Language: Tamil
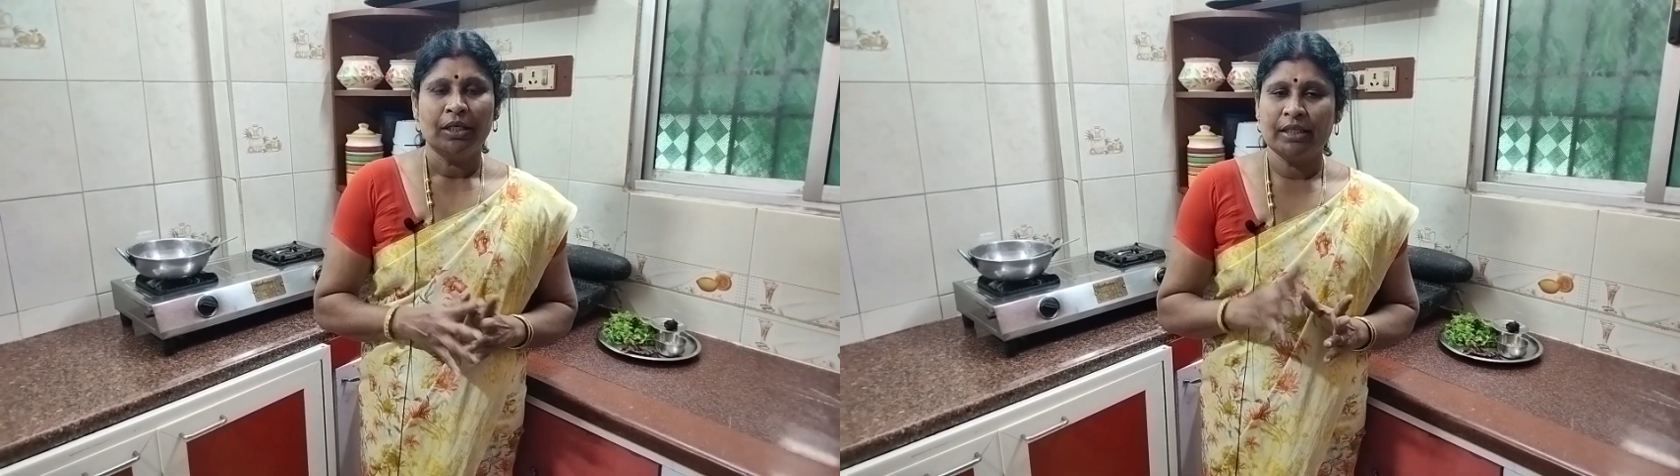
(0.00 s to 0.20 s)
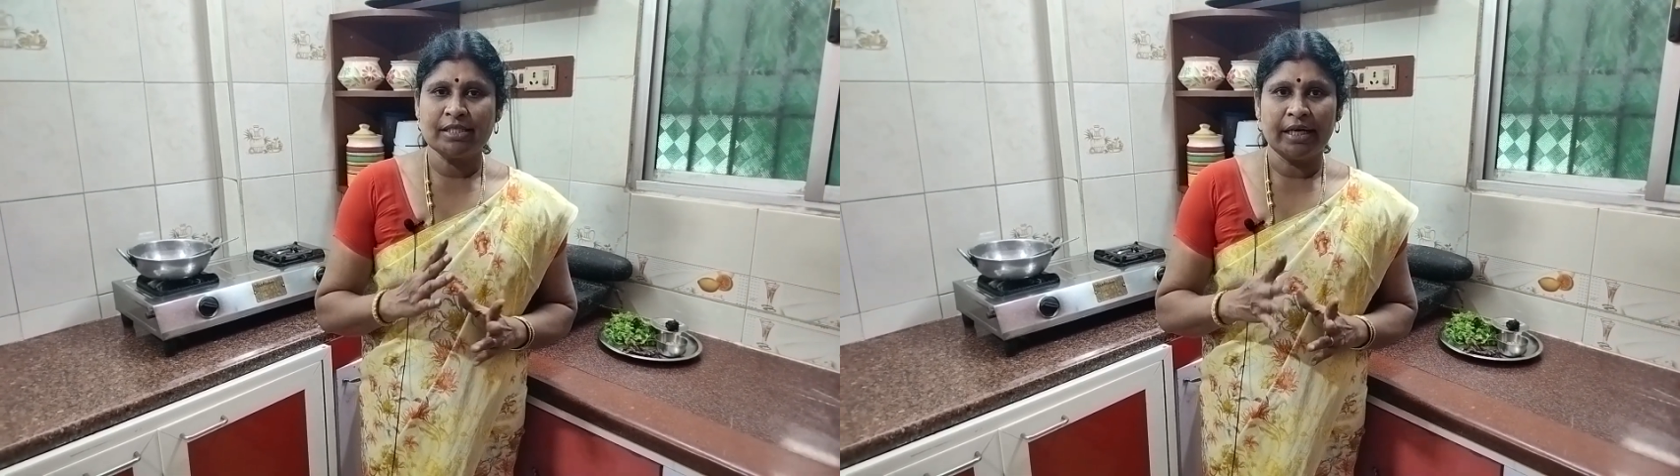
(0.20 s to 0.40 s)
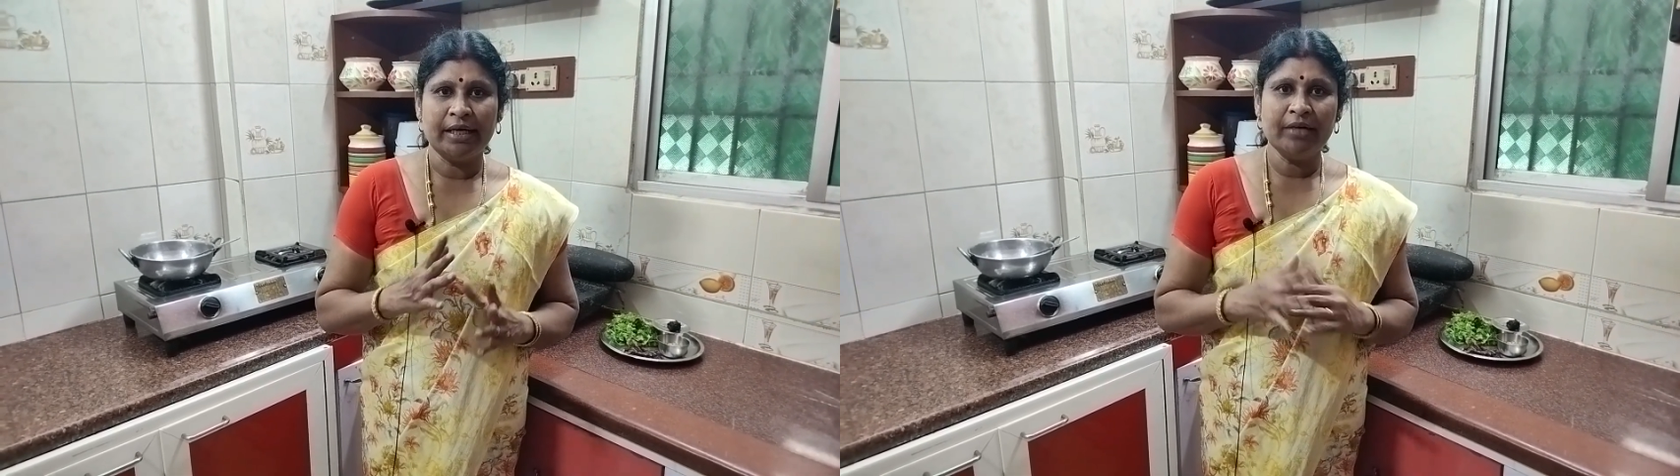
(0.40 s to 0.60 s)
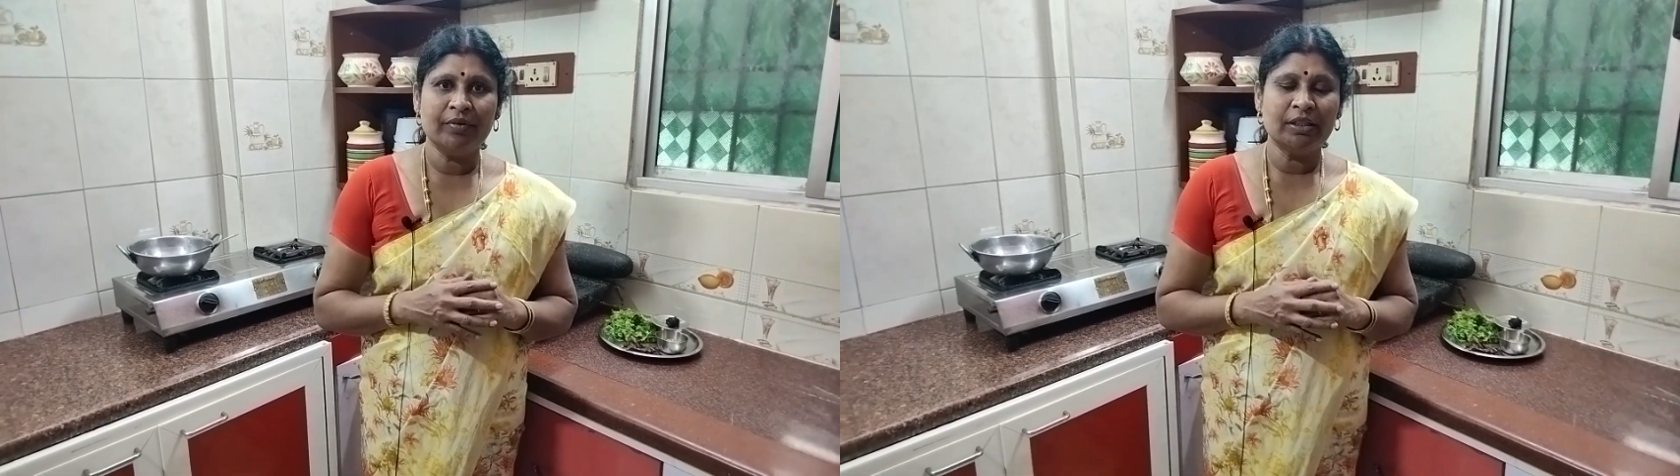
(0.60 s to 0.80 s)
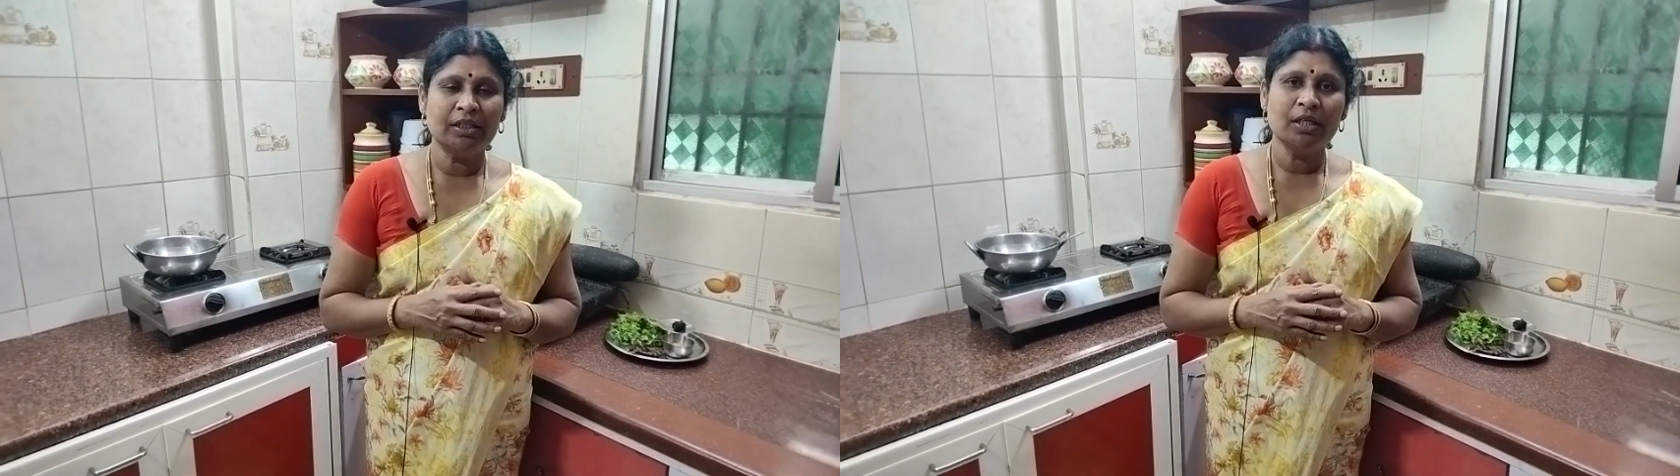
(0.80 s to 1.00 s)
இந்த சட்னி
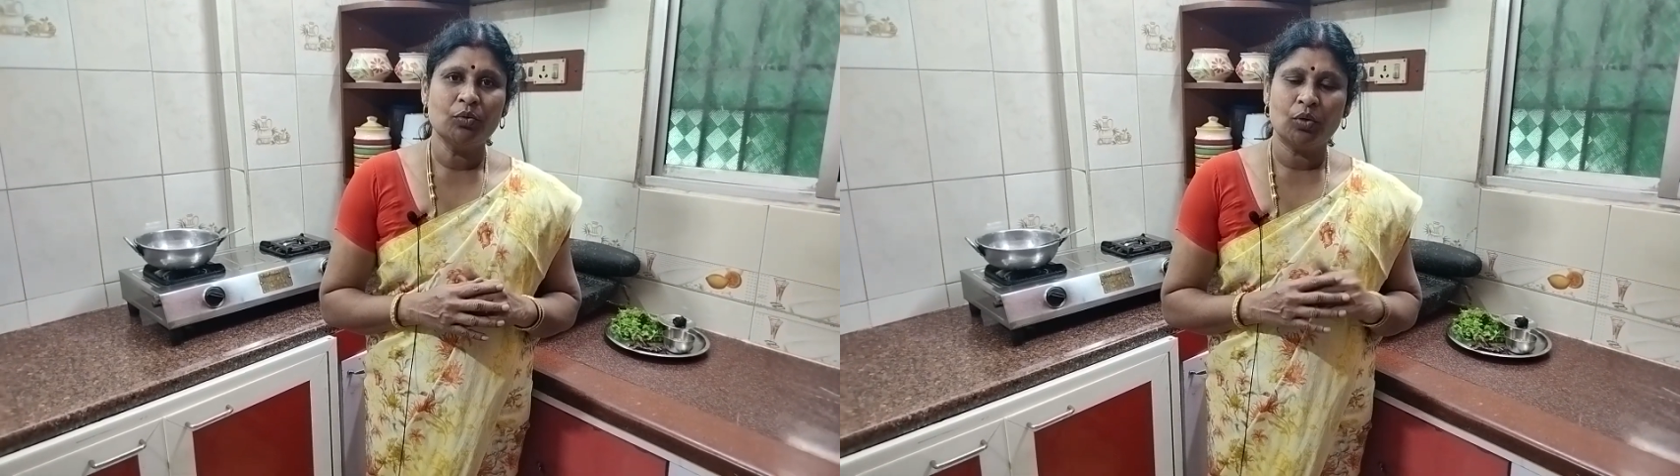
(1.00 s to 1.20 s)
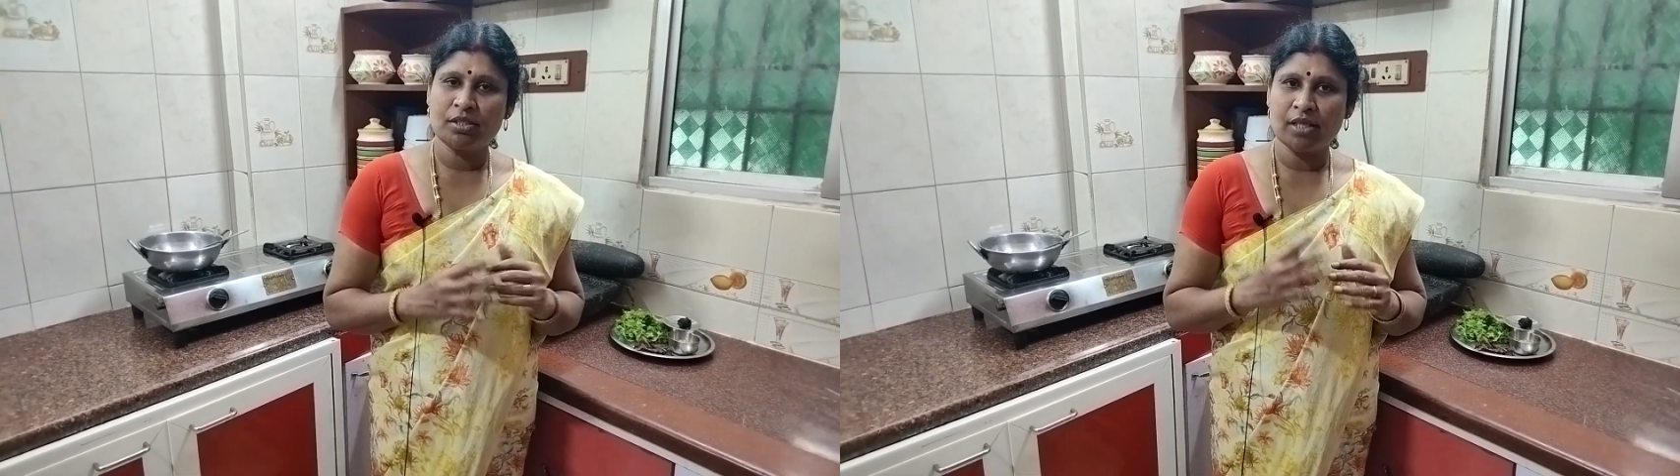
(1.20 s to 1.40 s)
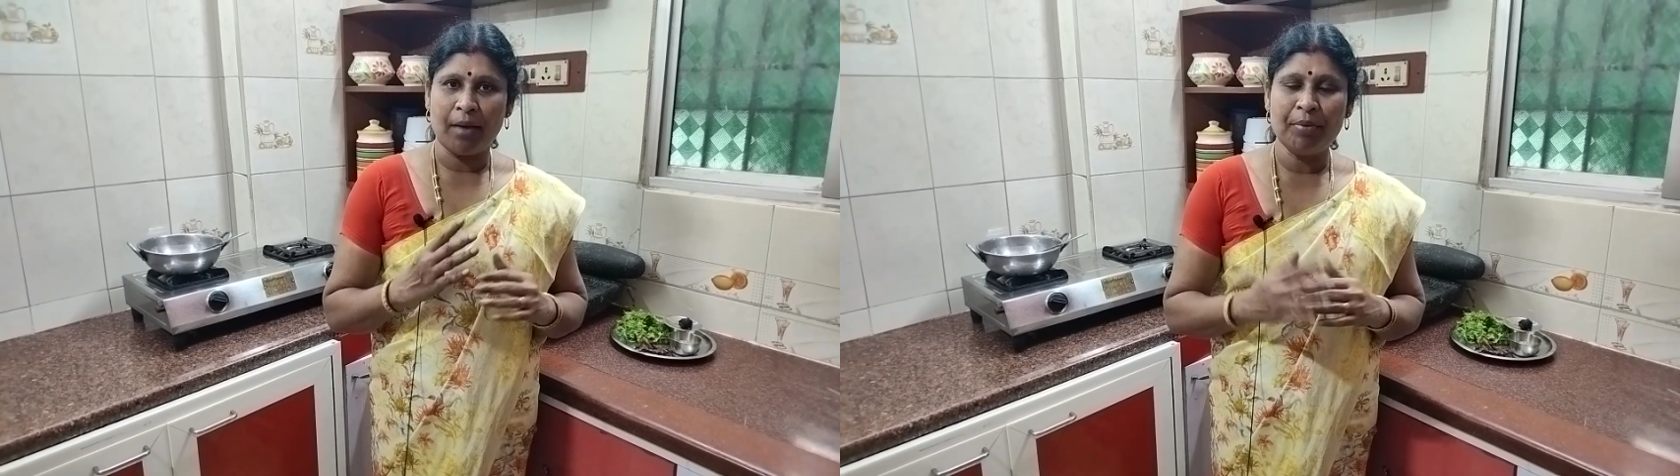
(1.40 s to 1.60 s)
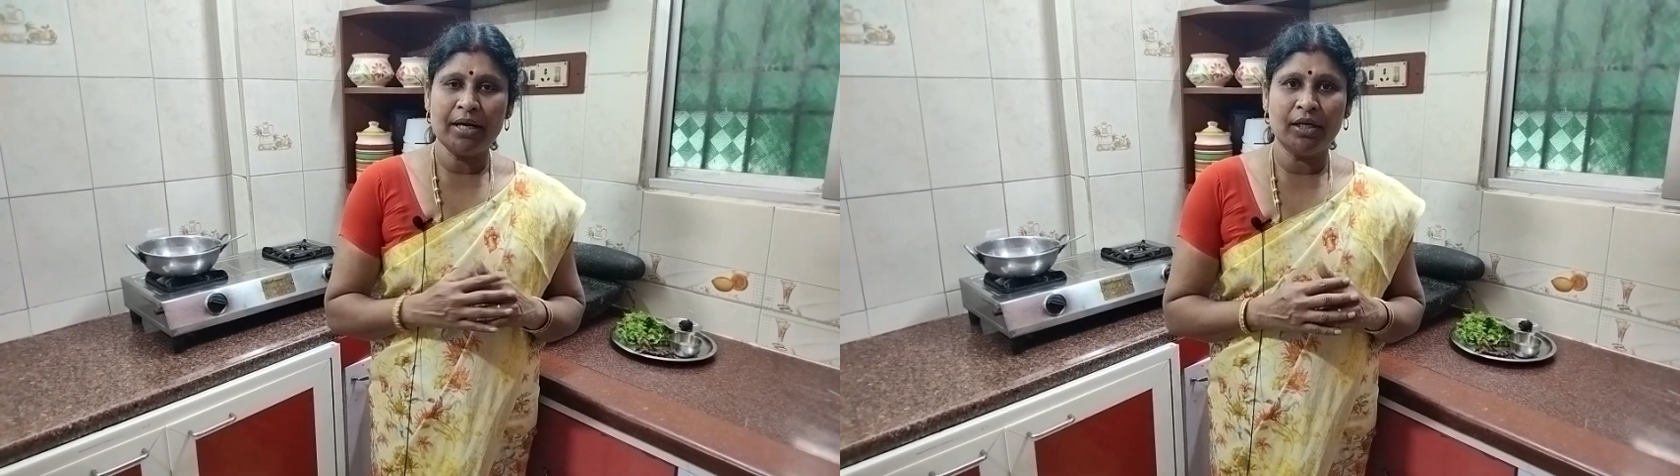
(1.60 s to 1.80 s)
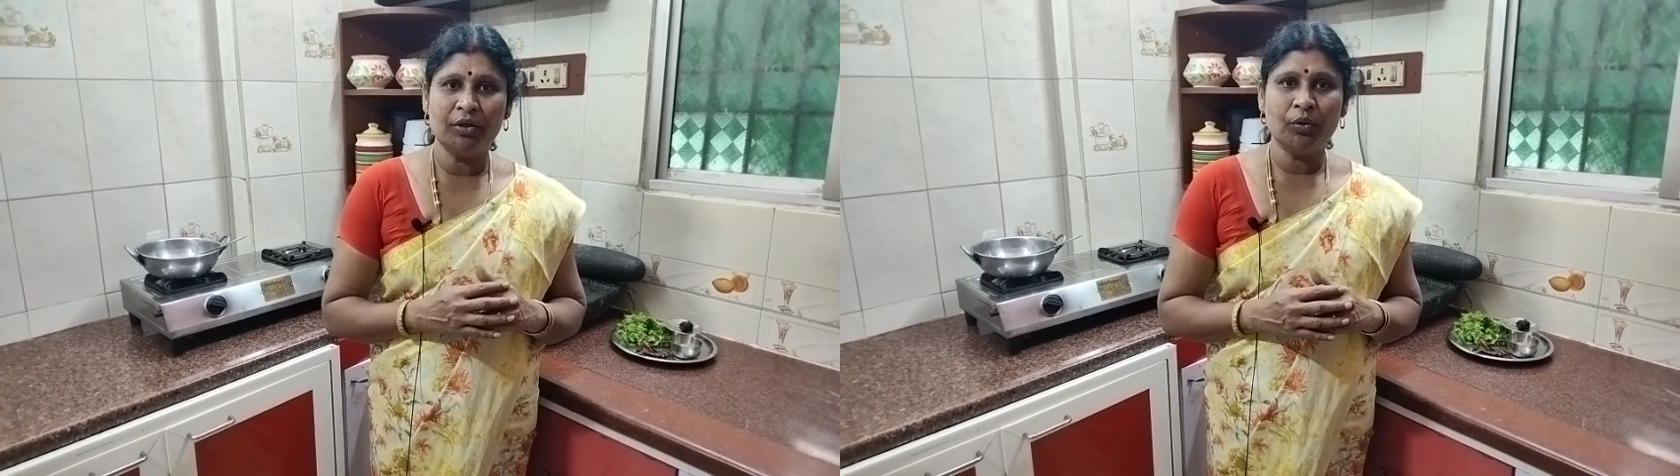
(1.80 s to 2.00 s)
வந்து ஒரு
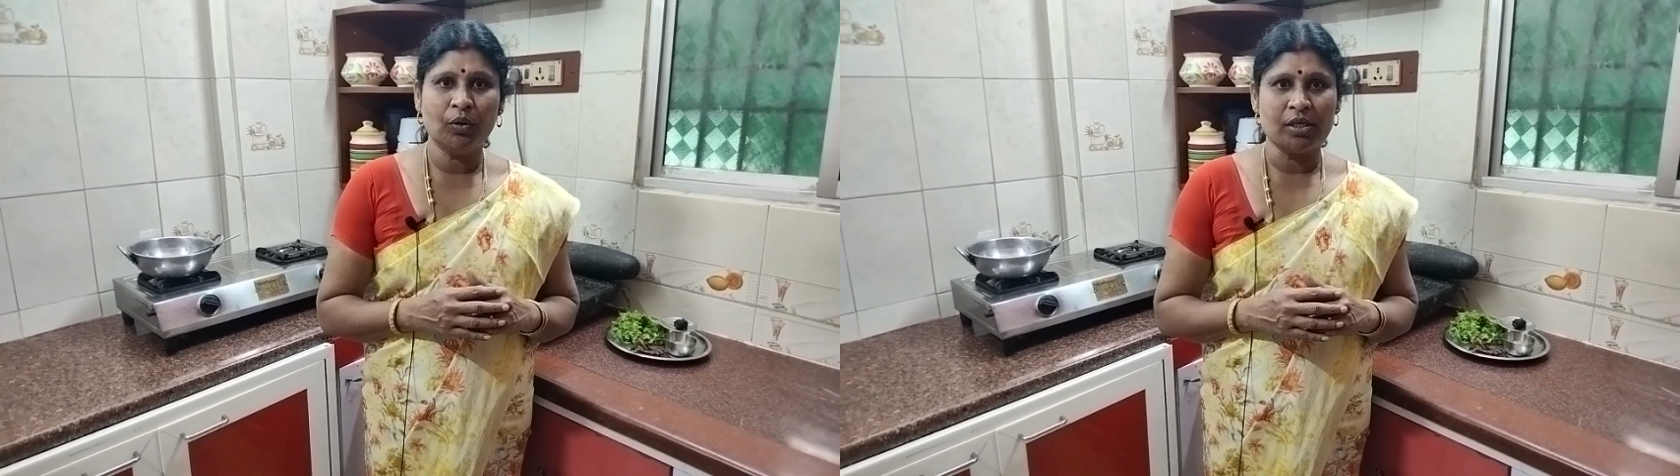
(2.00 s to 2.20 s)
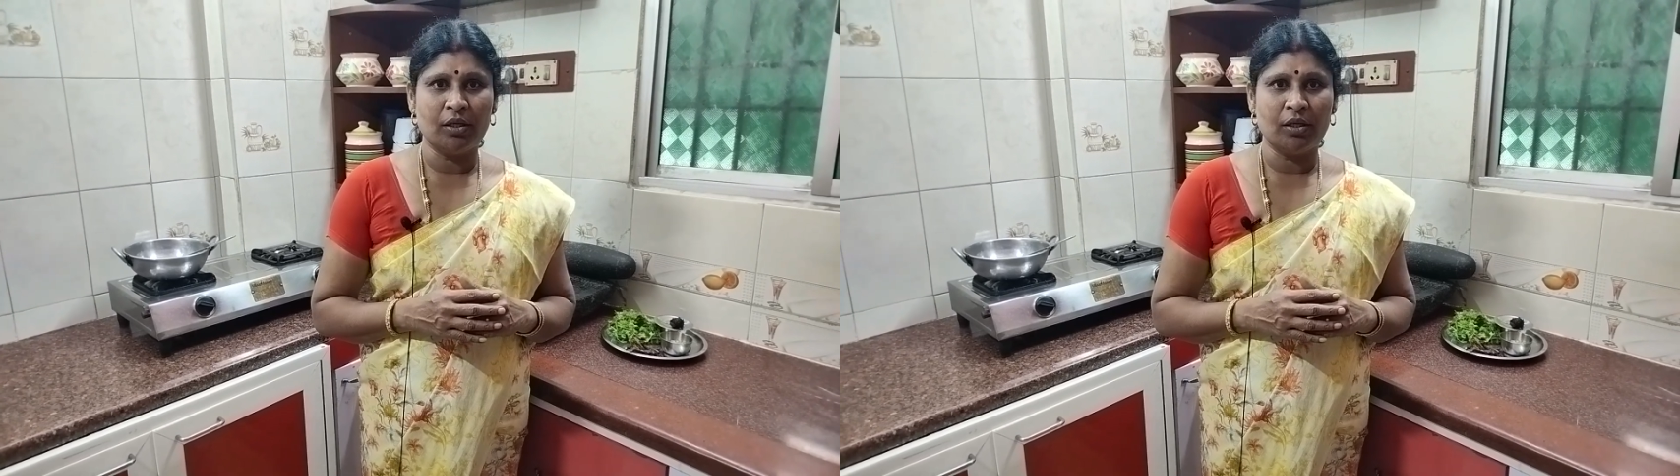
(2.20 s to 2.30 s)
சாப்பாட்லேயும்